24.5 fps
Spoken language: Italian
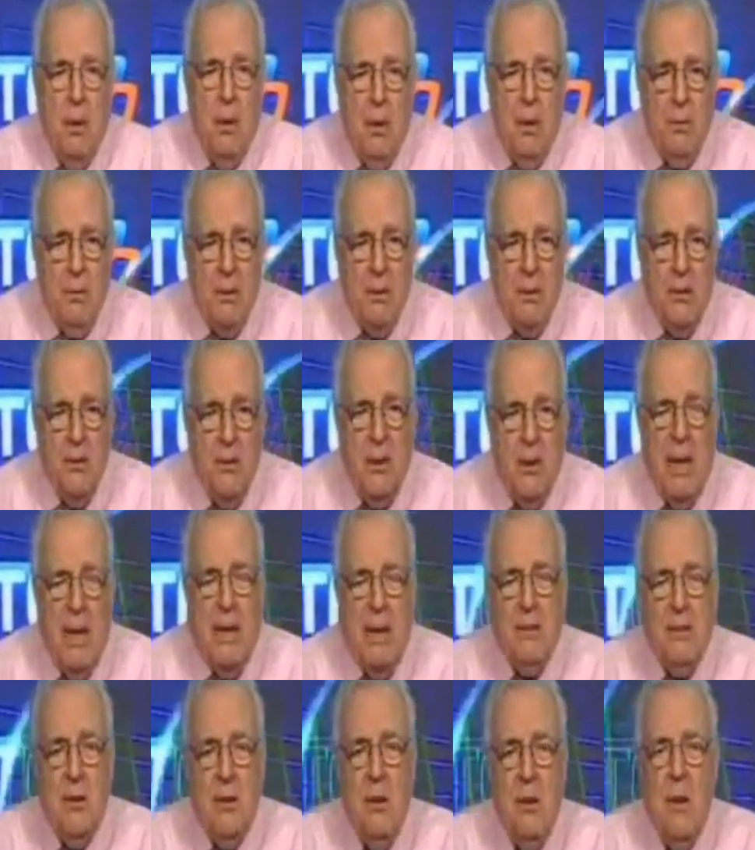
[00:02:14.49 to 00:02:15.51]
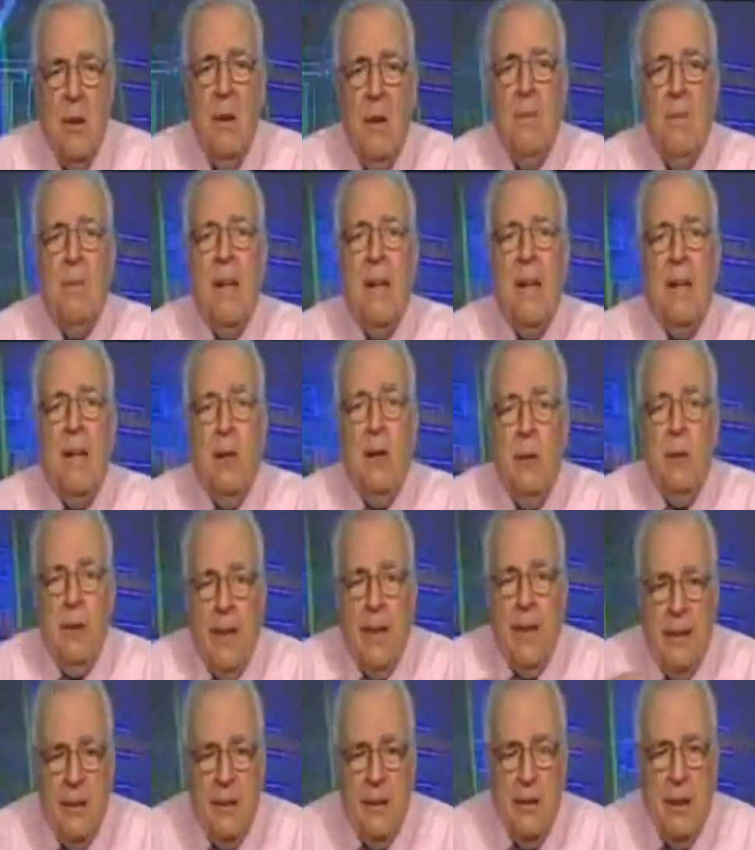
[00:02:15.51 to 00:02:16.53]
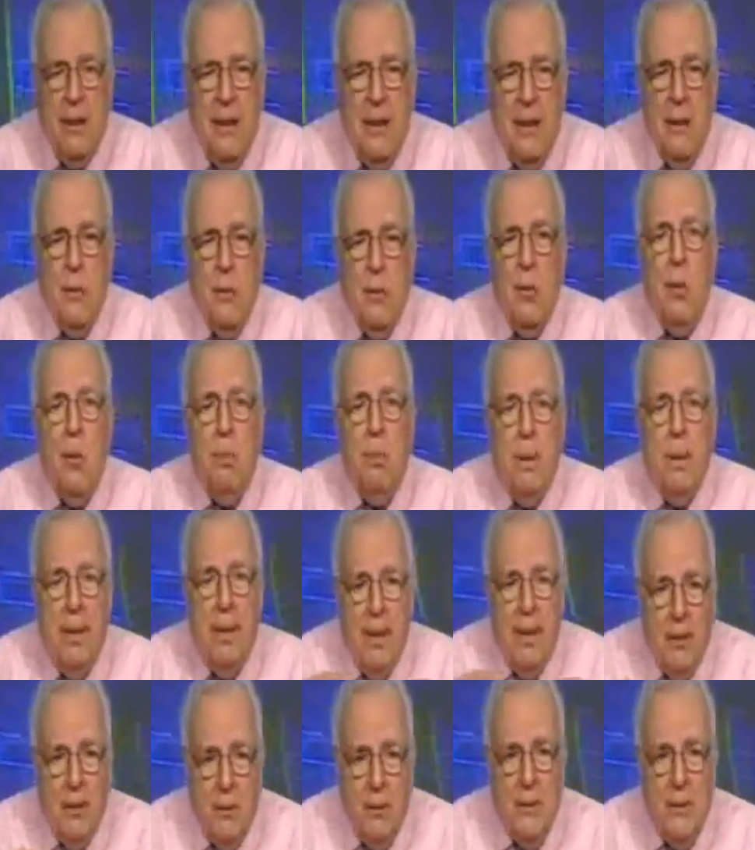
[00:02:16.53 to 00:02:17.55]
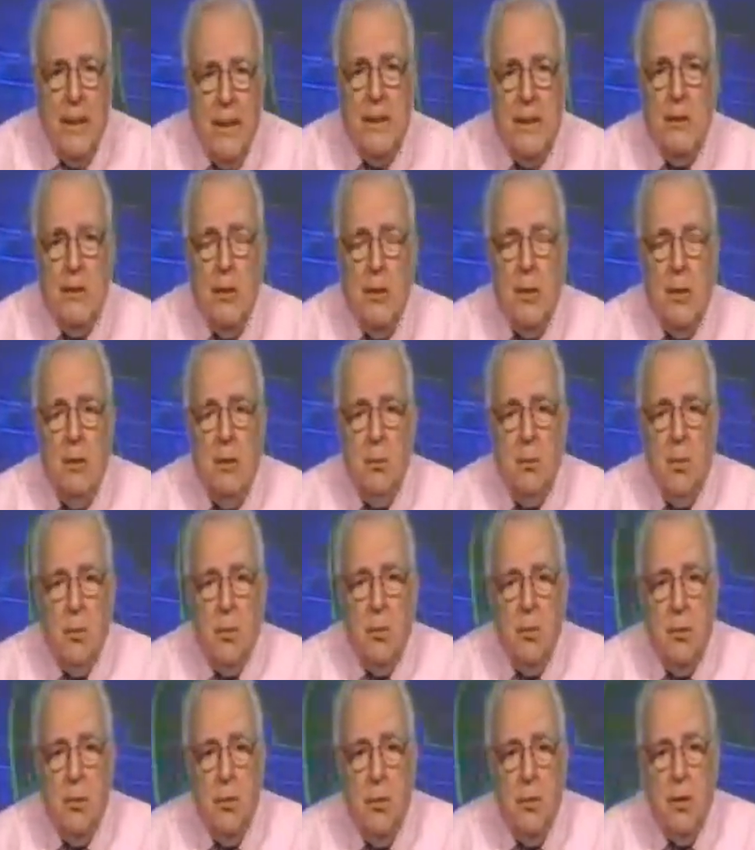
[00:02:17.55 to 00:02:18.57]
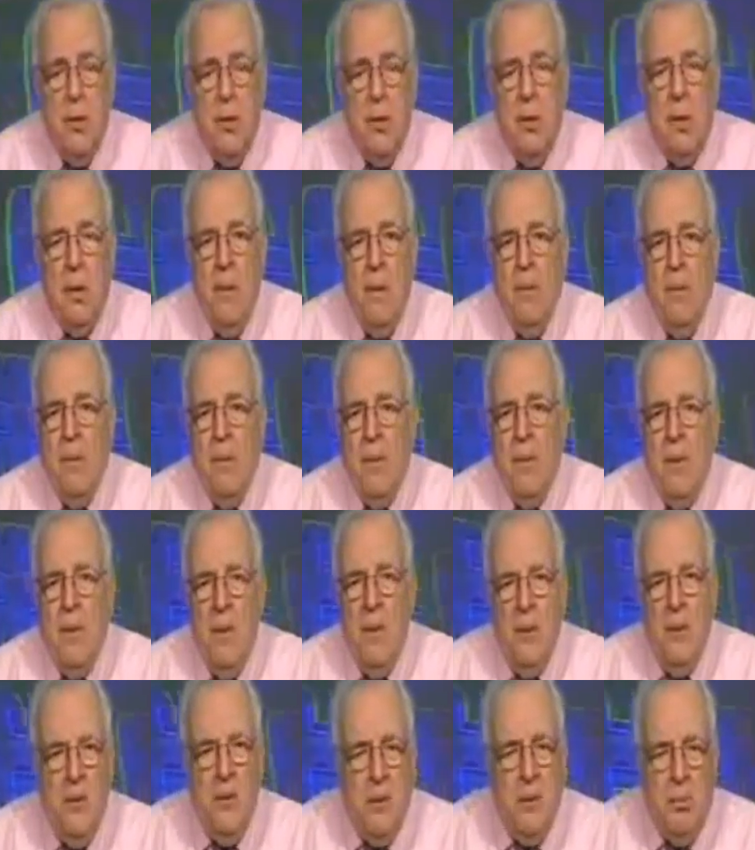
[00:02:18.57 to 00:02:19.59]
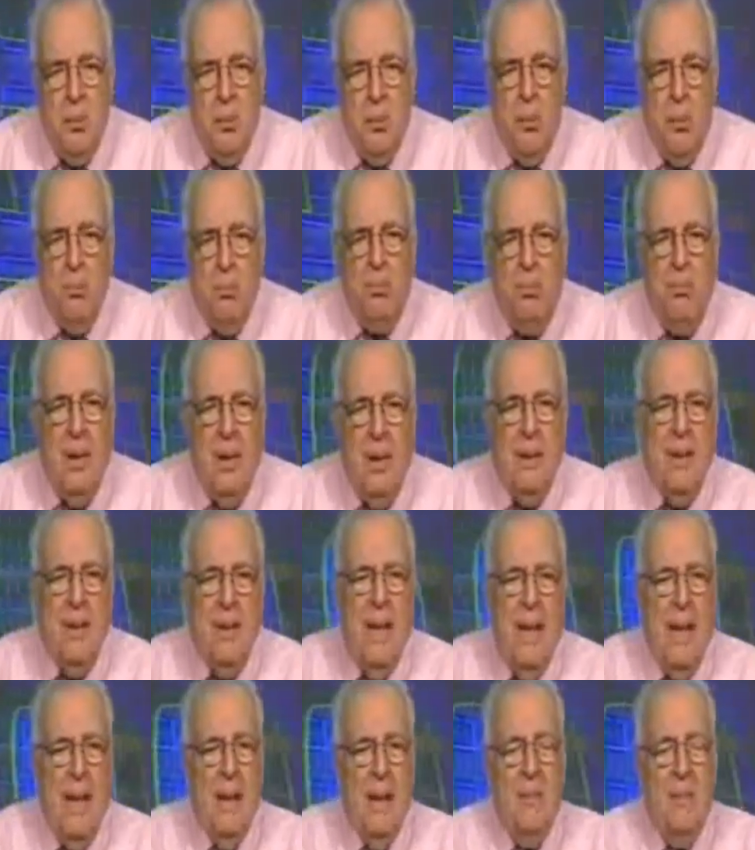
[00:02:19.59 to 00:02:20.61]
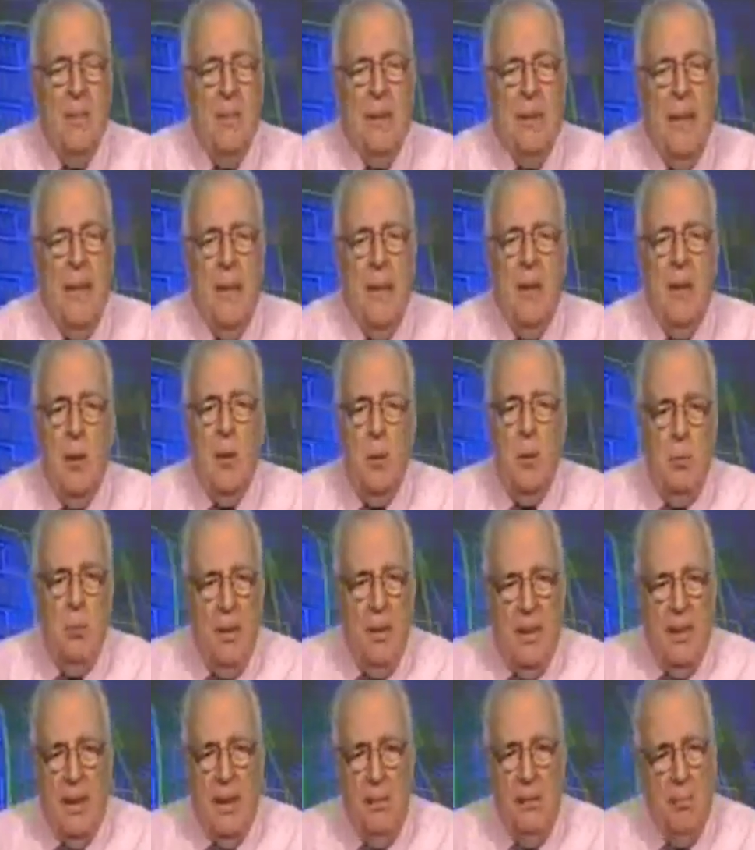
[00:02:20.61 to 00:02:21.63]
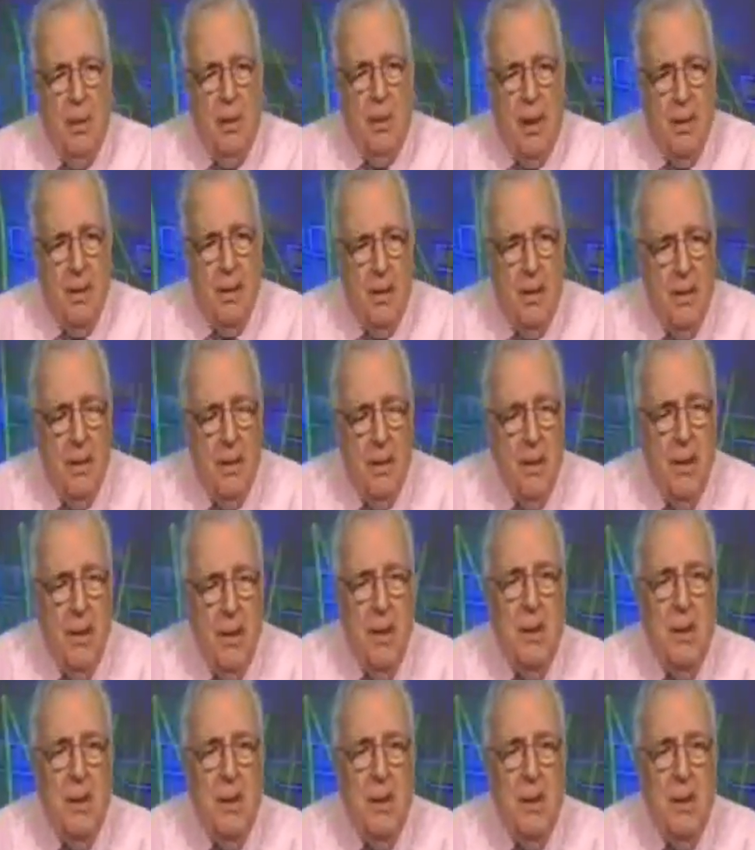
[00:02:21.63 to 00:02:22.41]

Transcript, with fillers: E poi in questo caso nel contesto dell'Europa e nel contesto del mondo non si può andare a votare con un mitra in mano